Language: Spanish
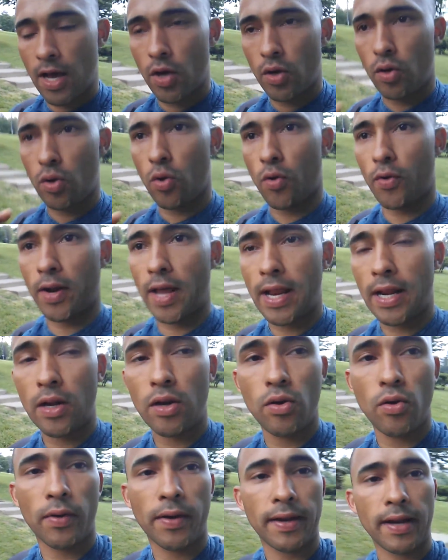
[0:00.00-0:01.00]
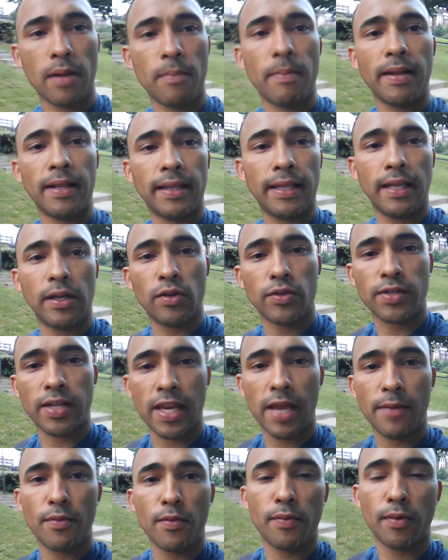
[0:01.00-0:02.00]
lograr lo que realmente nos
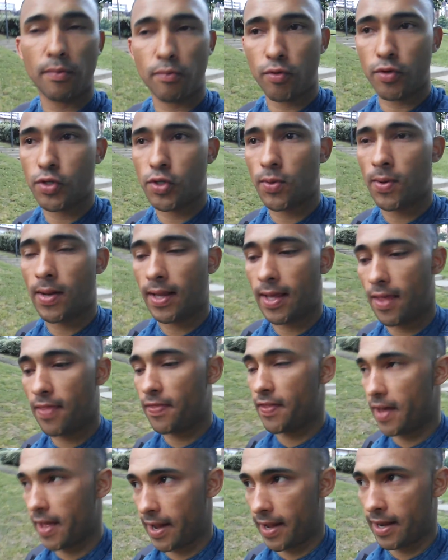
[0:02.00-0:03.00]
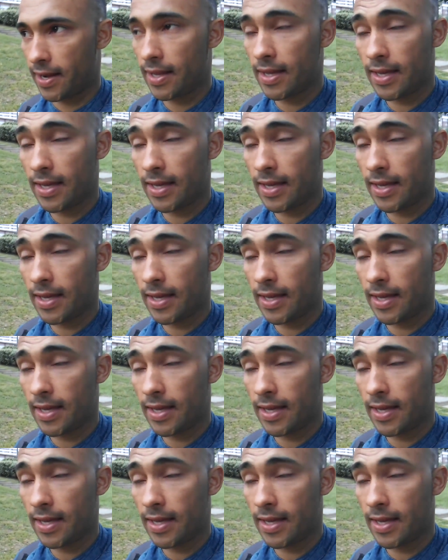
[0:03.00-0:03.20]
hayamos propuesto alcanzar?